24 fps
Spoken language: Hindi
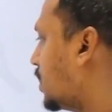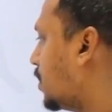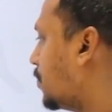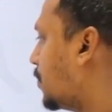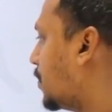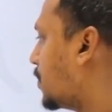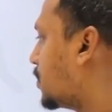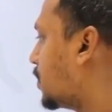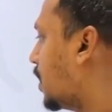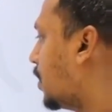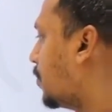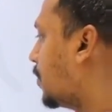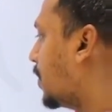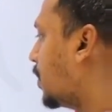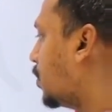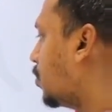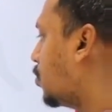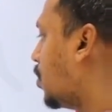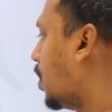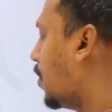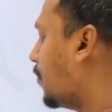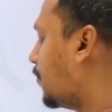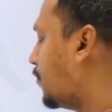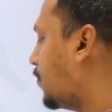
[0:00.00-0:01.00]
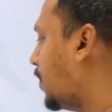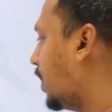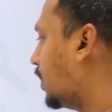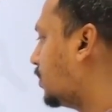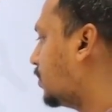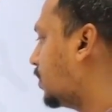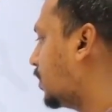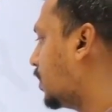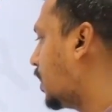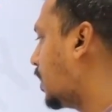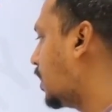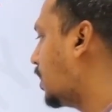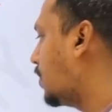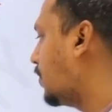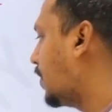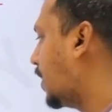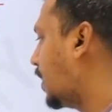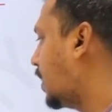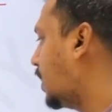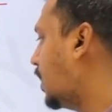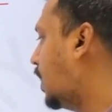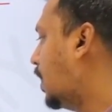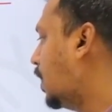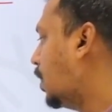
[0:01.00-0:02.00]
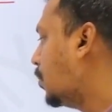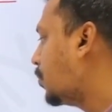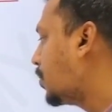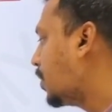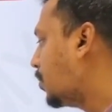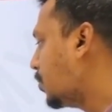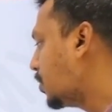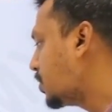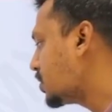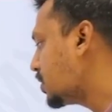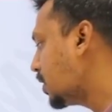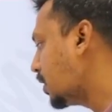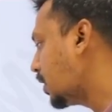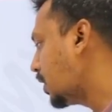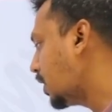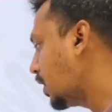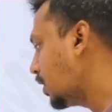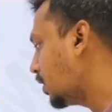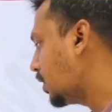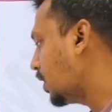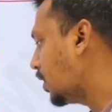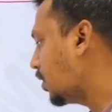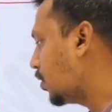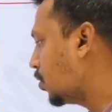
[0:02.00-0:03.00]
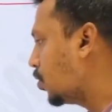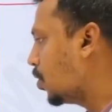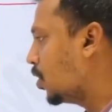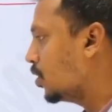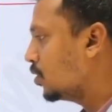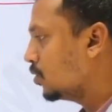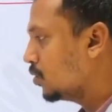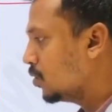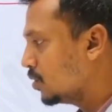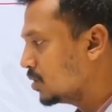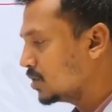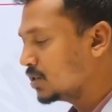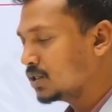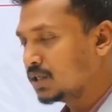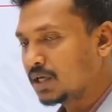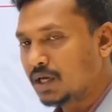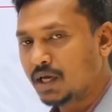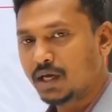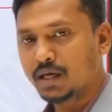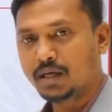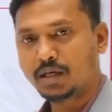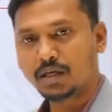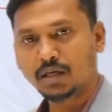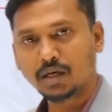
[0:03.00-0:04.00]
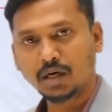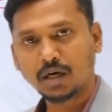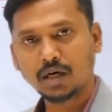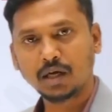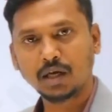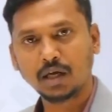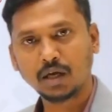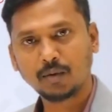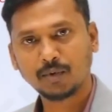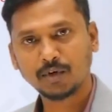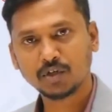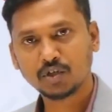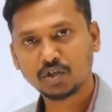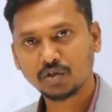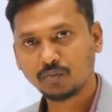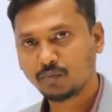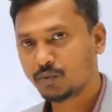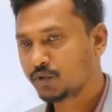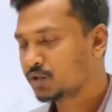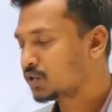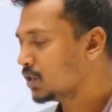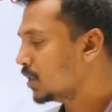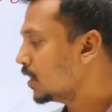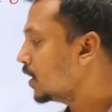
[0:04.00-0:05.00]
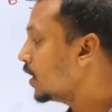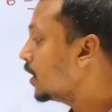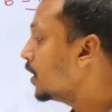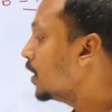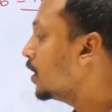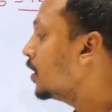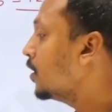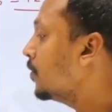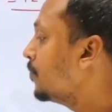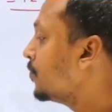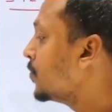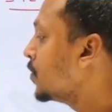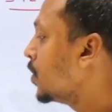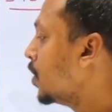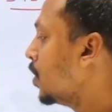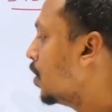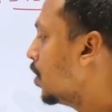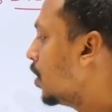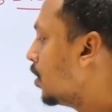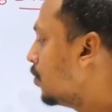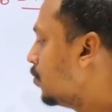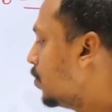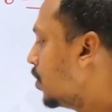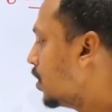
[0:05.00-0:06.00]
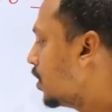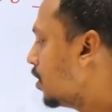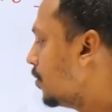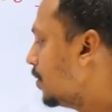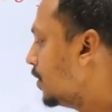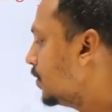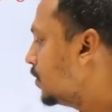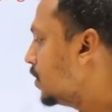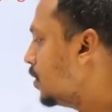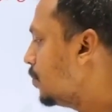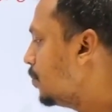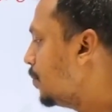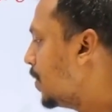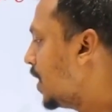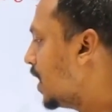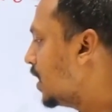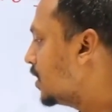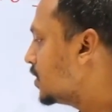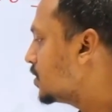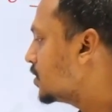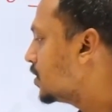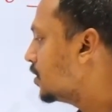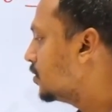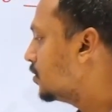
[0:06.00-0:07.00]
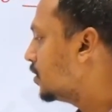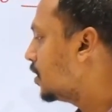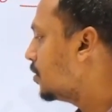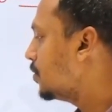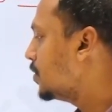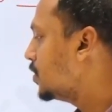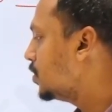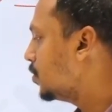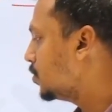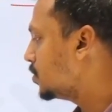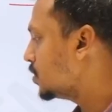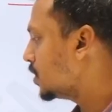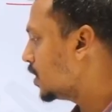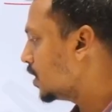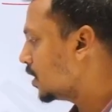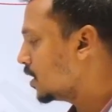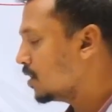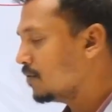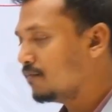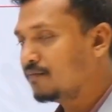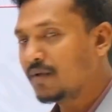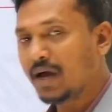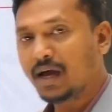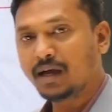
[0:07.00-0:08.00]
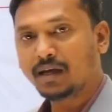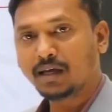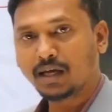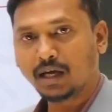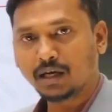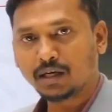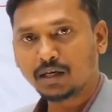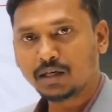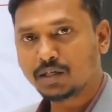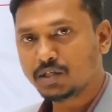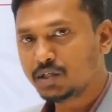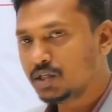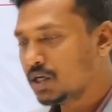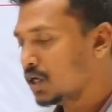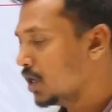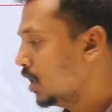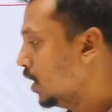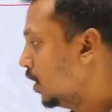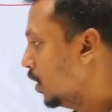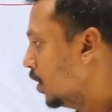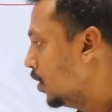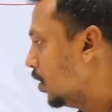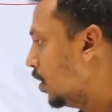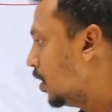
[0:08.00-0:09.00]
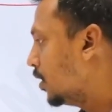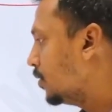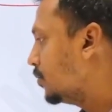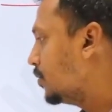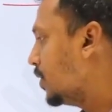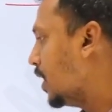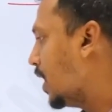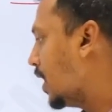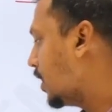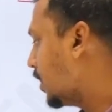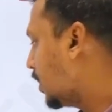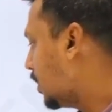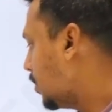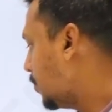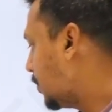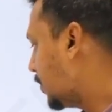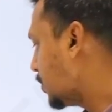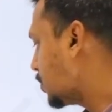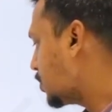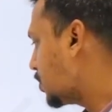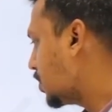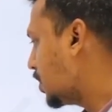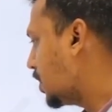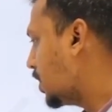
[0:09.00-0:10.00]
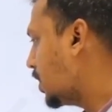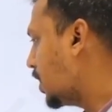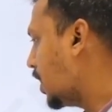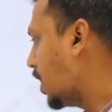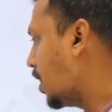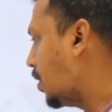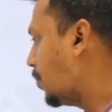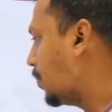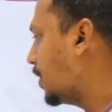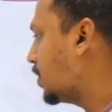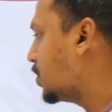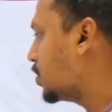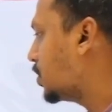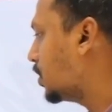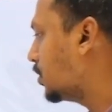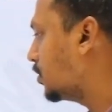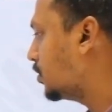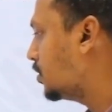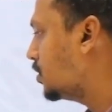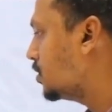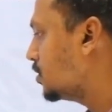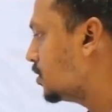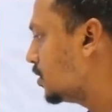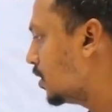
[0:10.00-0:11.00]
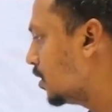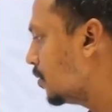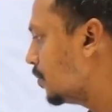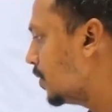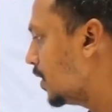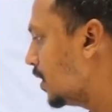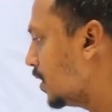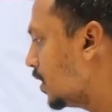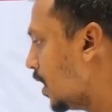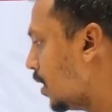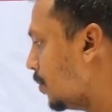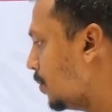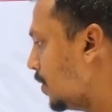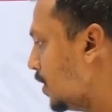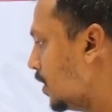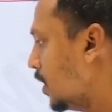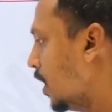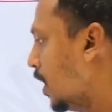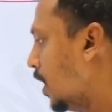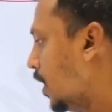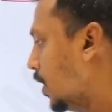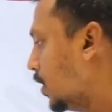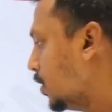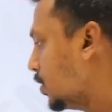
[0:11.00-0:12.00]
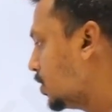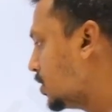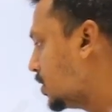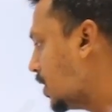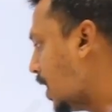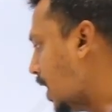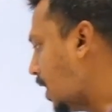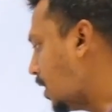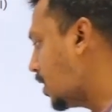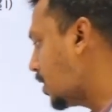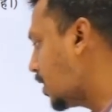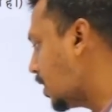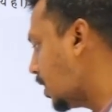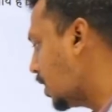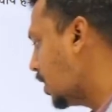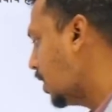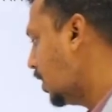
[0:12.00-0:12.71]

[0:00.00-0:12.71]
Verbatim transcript: पिछड़ापन को आप व्यक्त करने वाले प्रमुख संकेतक कौन कौन से हैं यह एक प्रश्न पूछा गया है और मुख्यमंत्री बाल संदर्भ योजना की व्याख्या कीजिए और आखिरी प्रश्न है यहाँ पर छत्तीसगढ़ में ग्रामीण शाख के